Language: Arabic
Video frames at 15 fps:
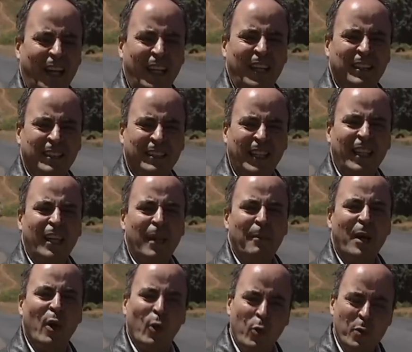الذي
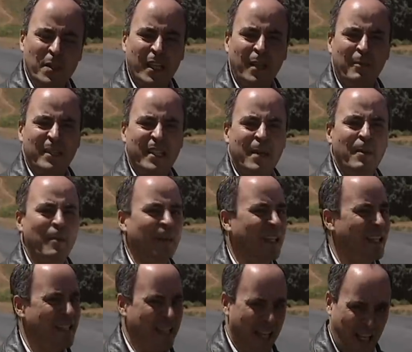ظل منقوصا بسبب
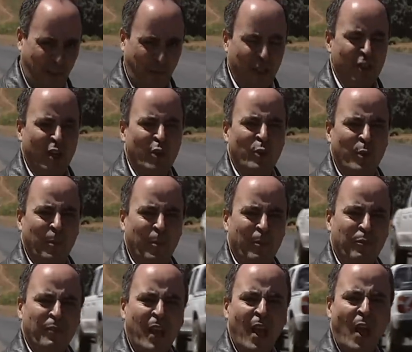النزاع في الجنوب